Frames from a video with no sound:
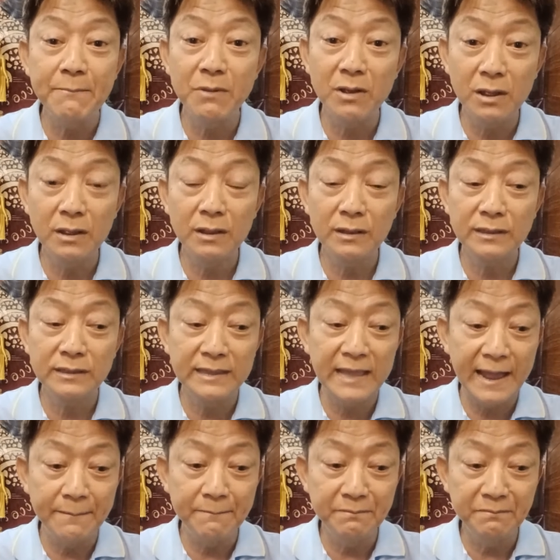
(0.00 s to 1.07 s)
ม
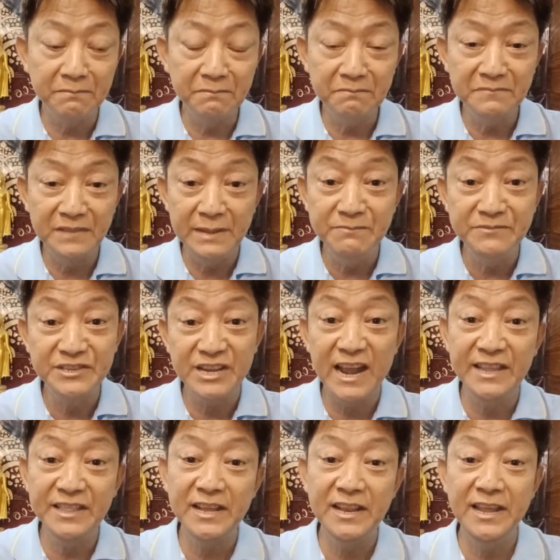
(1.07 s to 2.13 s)
ตามริมชา
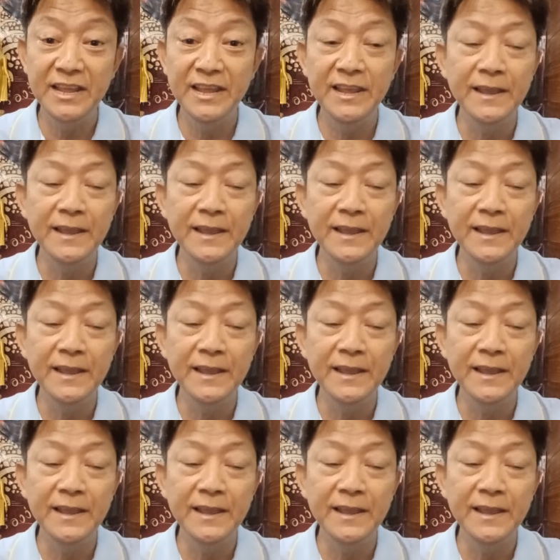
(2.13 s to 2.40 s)
ยทะเล